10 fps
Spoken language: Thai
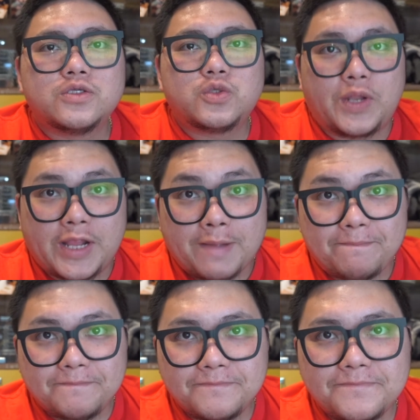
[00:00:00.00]
สวัสดีครับ
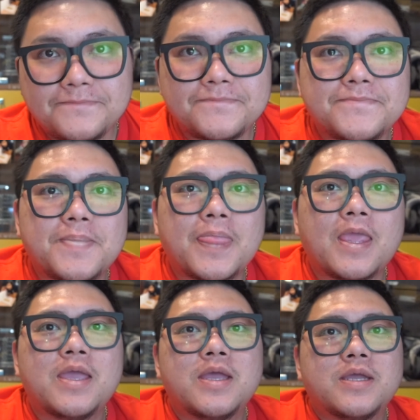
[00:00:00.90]

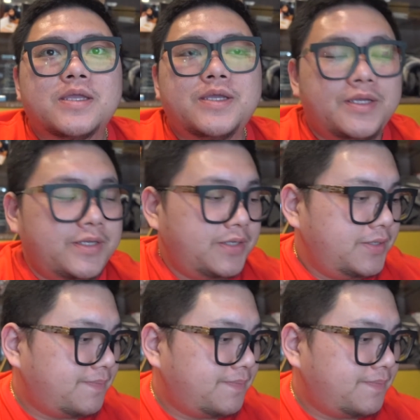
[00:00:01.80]
คือ